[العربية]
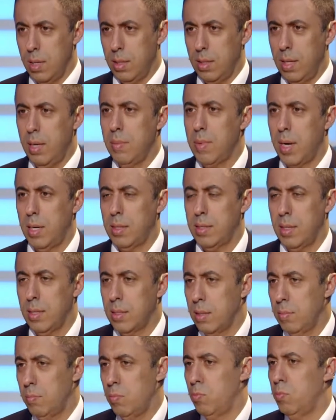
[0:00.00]
نائب رئيس
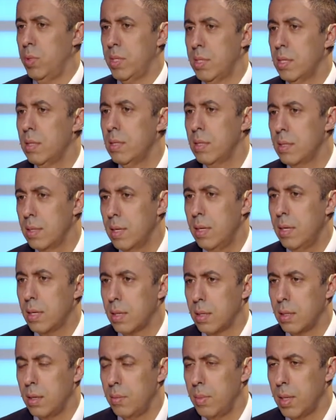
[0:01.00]
حزب بسن صغير
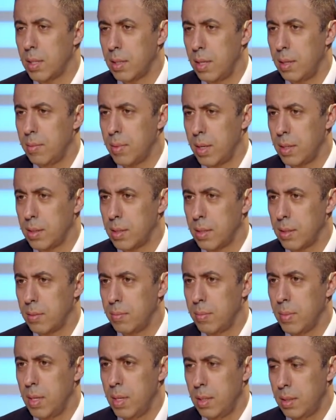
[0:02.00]
عملت نائب رئيس حزب
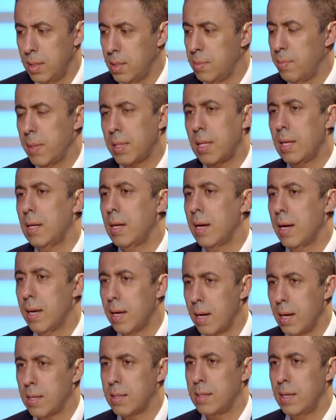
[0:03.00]
نسبه
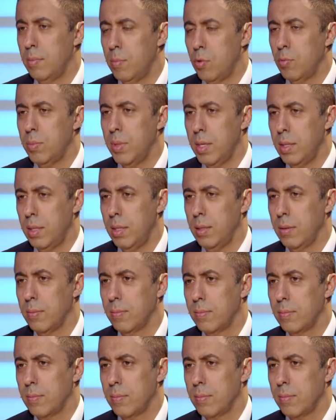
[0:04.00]
لغير احزاب لبنانيه